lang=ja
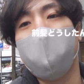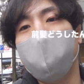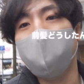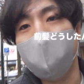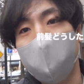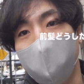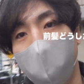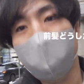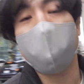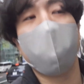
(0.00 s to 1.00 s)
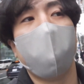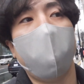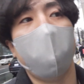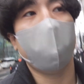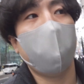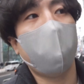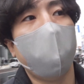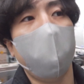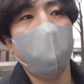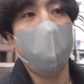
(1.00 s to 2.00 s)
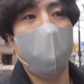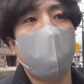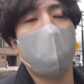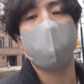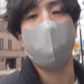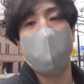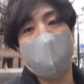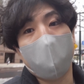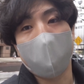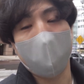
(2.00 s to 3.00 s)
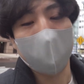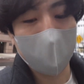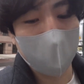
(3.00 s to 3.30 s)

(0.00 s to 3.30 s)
ができたので今その財布にイニシャルを入れてもらってま